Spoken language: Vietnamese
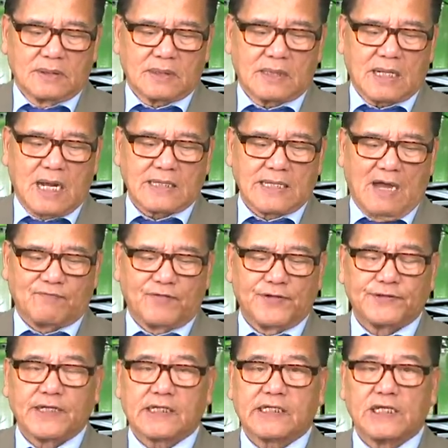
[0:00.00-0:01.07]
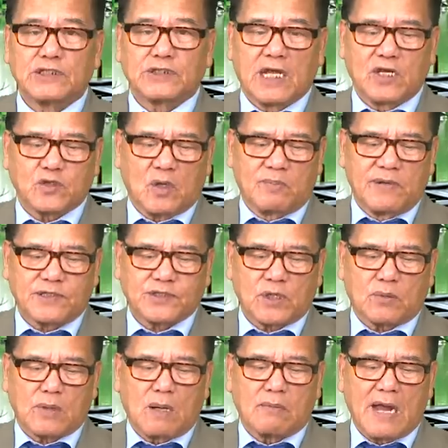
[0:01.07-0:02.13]
Các nhà phân tích kinh tế cho biết
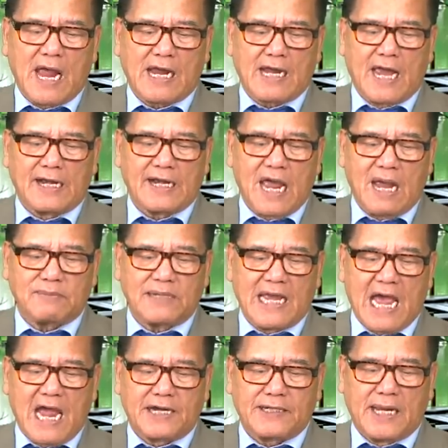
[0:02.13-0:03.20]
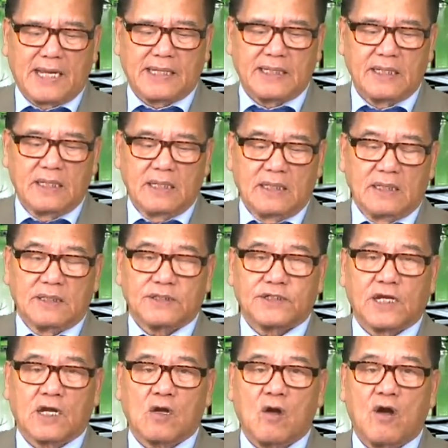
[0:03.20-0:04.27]
trong năm hai nghìn không trăm hai mươi hai này
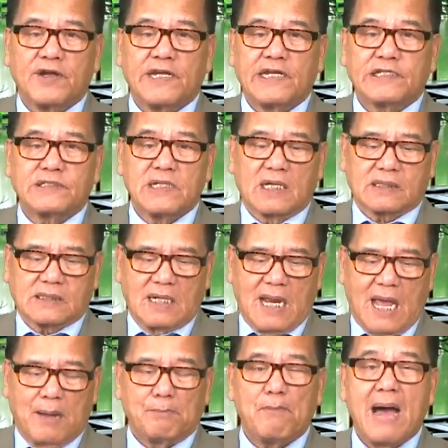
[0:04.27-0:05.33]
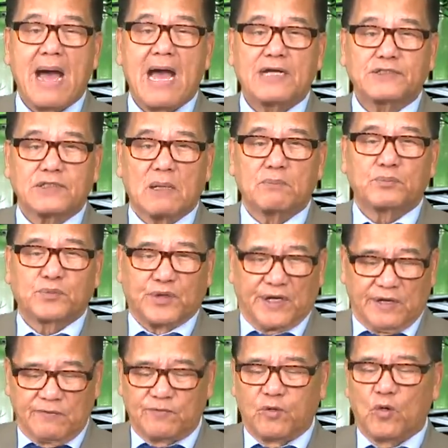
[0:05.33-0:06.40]
sẽ có ít nhất là ba trăm tỷ
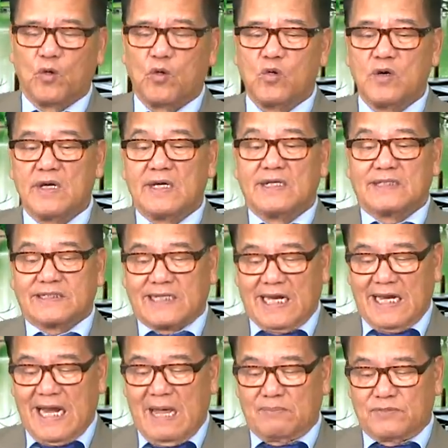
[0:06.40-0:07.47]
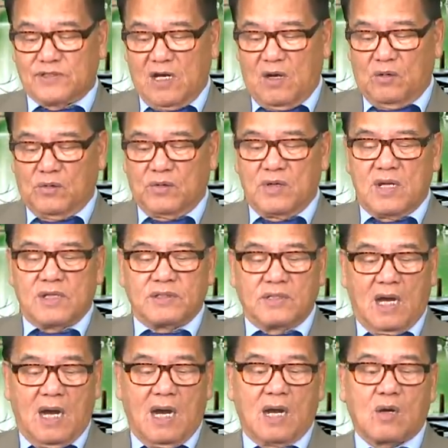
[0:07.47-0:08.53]
phú sẽ làm giàu
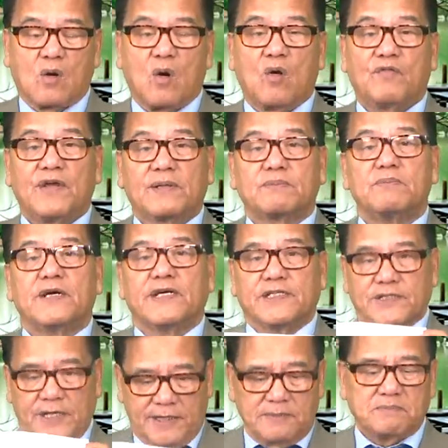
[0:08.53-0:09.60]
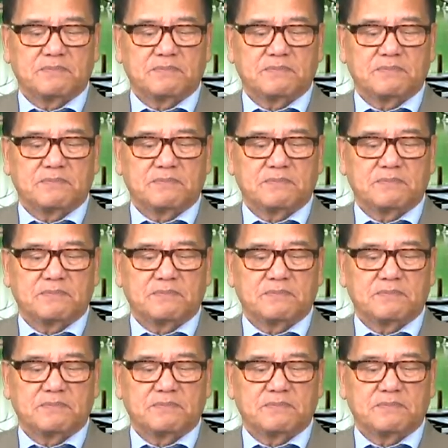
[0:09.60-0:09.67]
nhờ Covid mười chín.